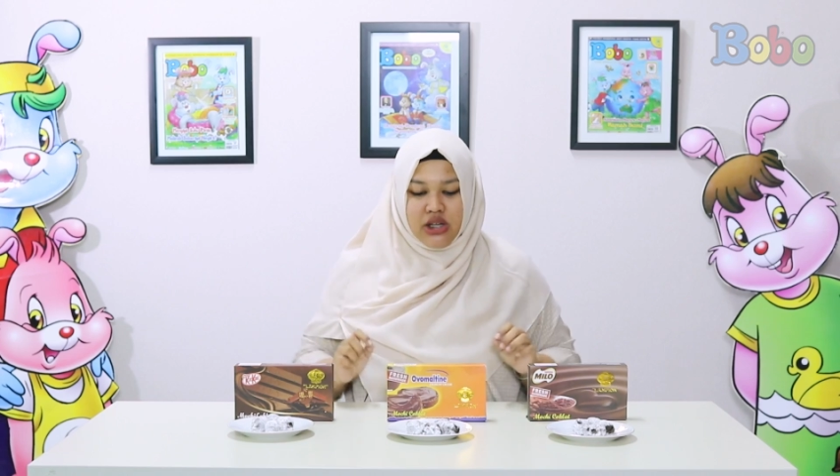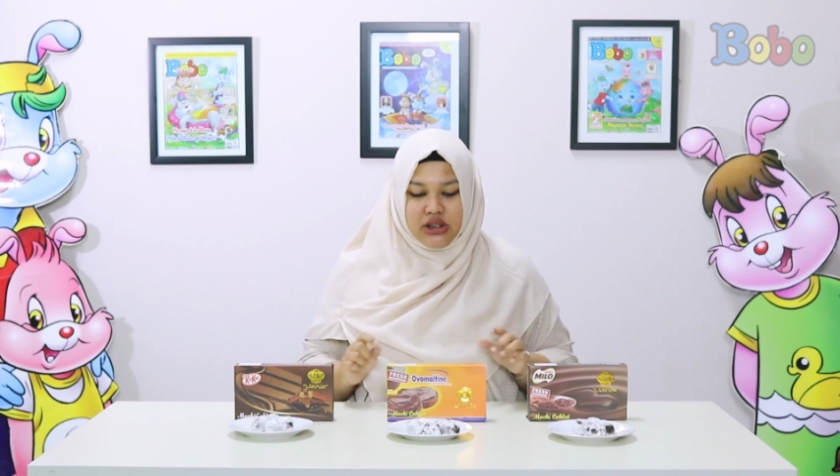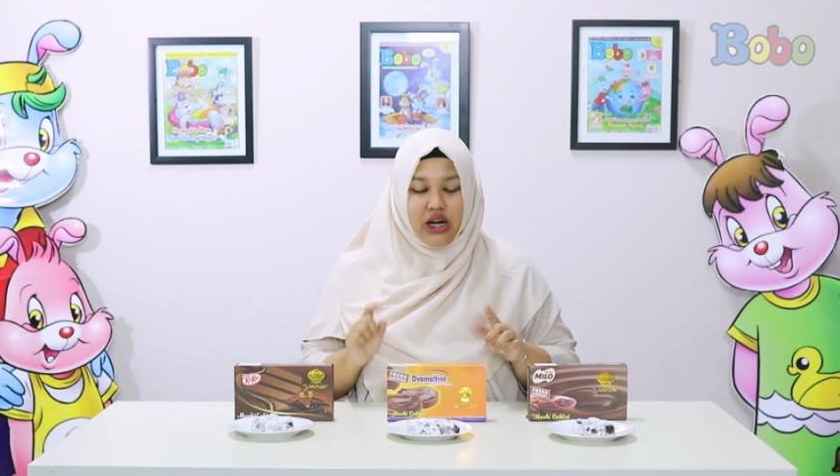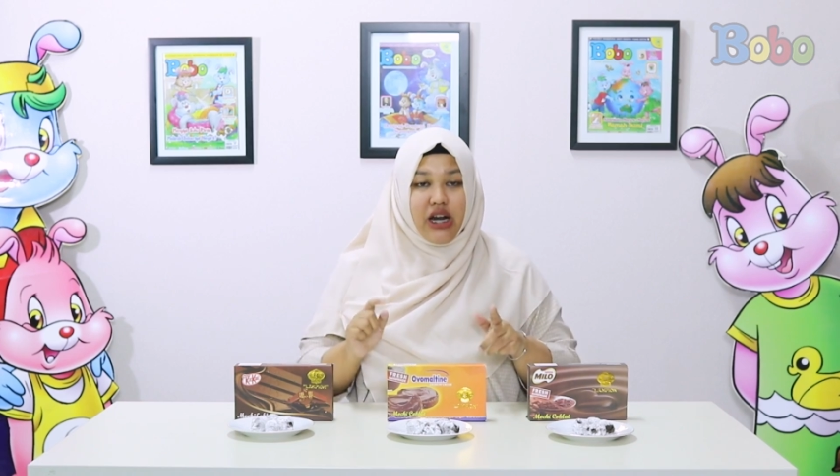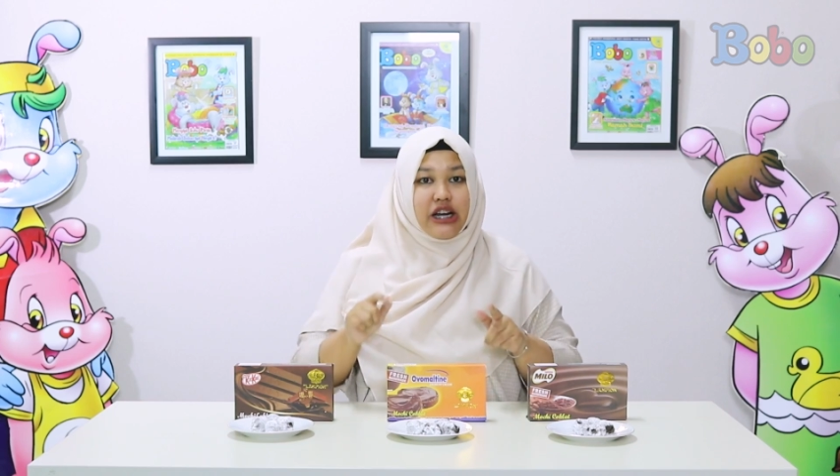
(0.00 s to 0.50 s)

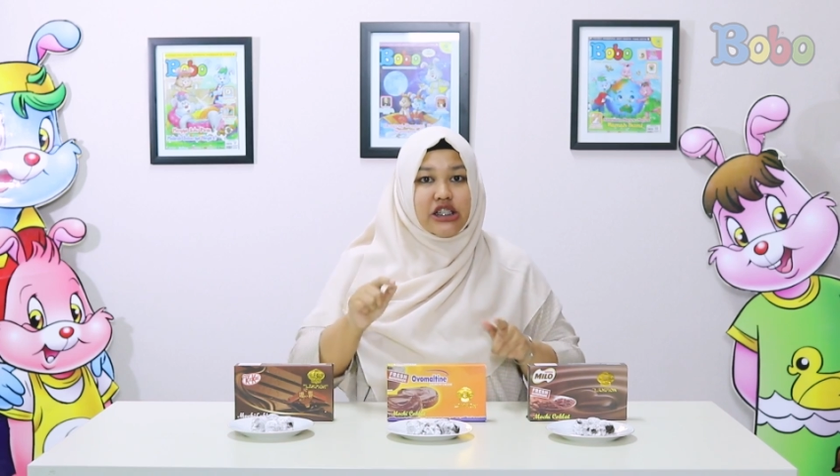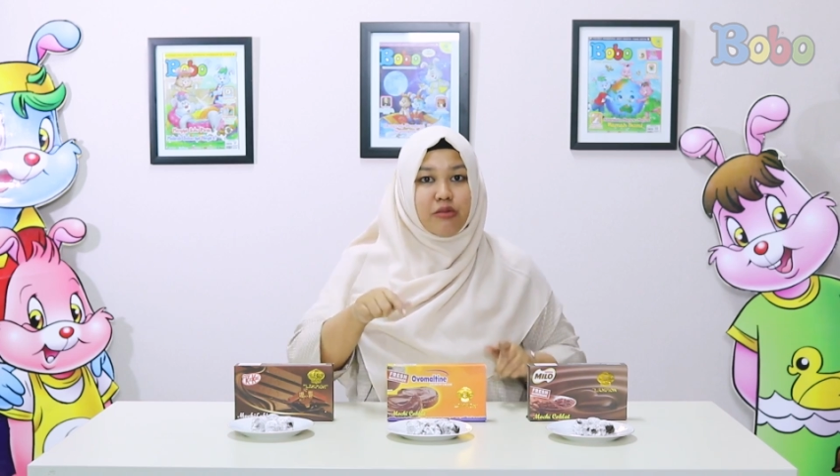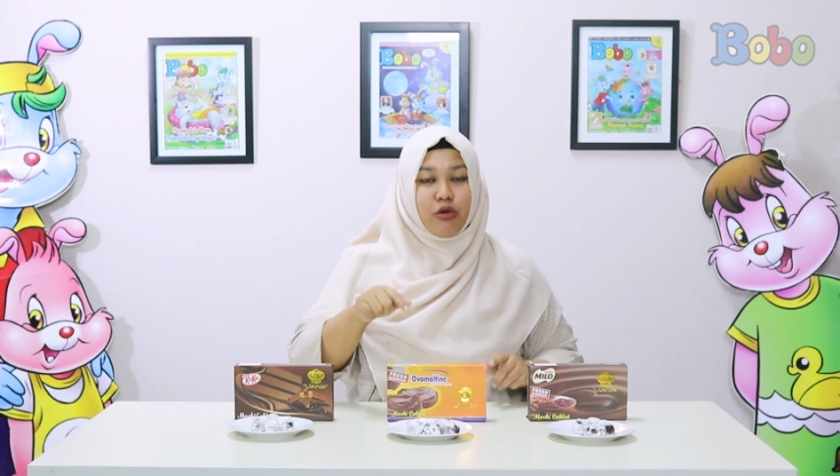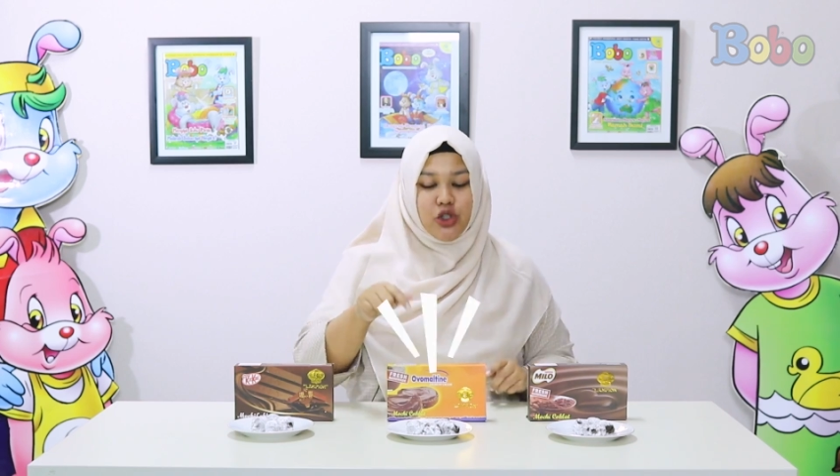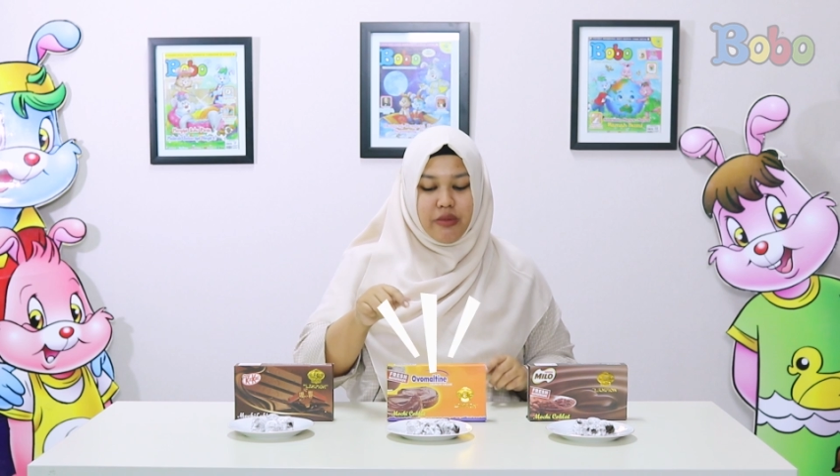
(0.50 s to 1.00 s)
Sekarang Kanisha
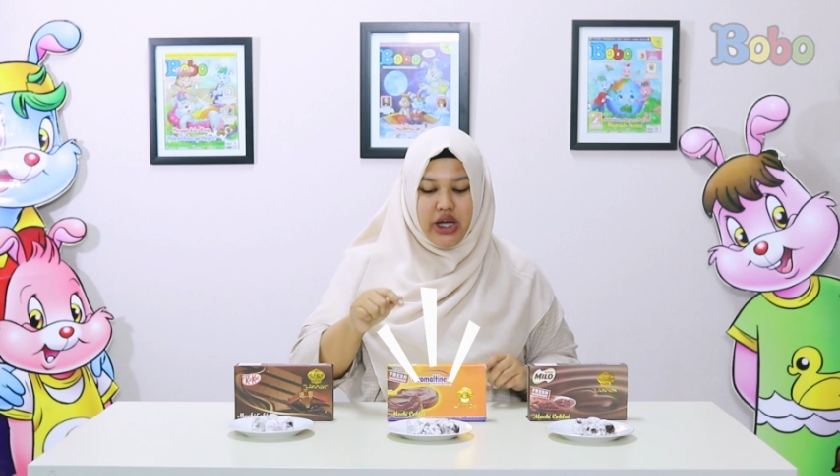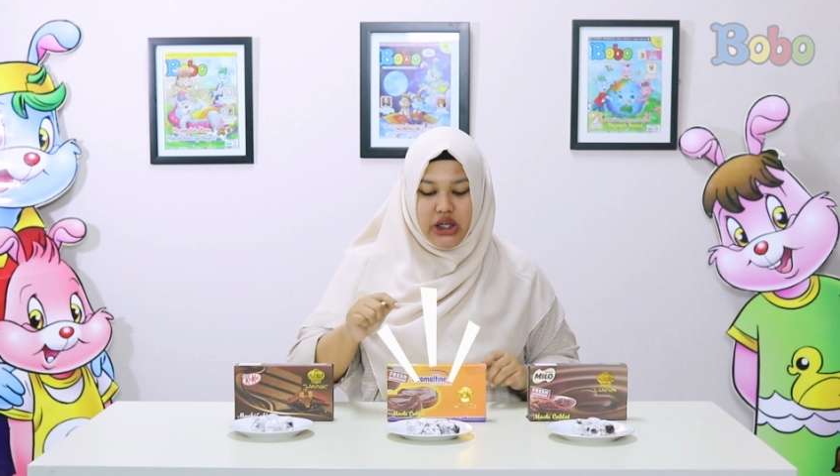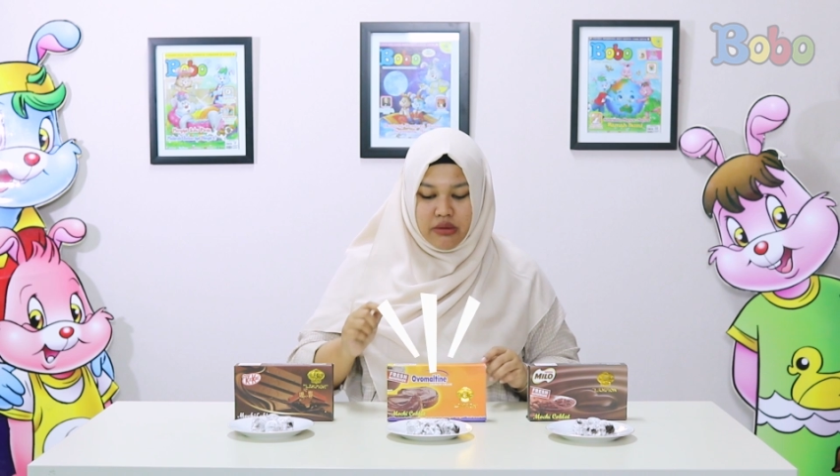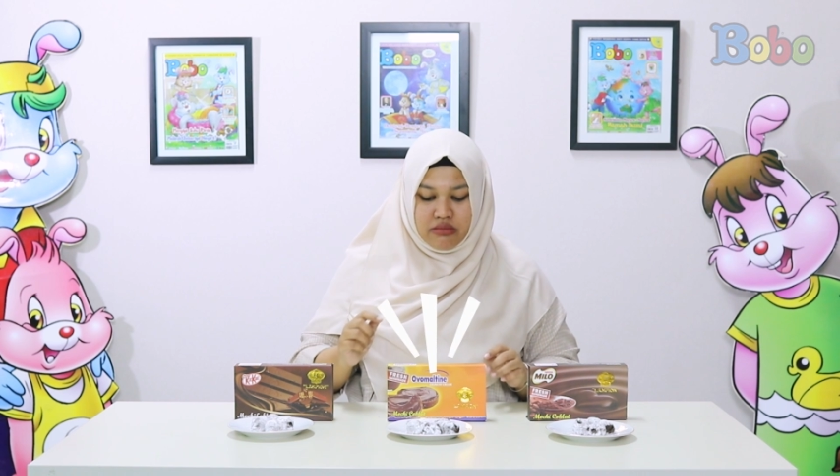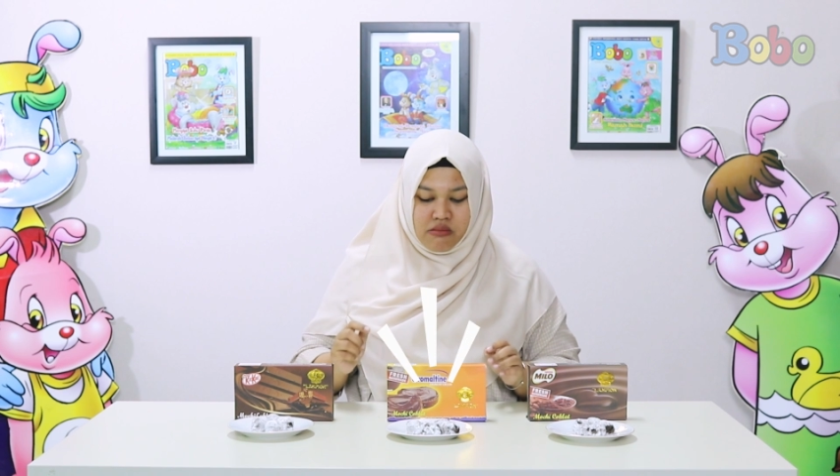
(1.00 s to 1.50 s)
mau
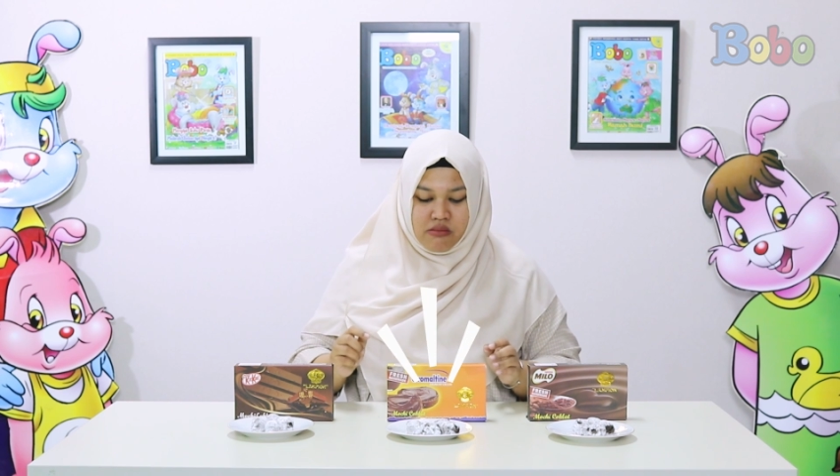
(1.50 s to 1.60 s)
cobain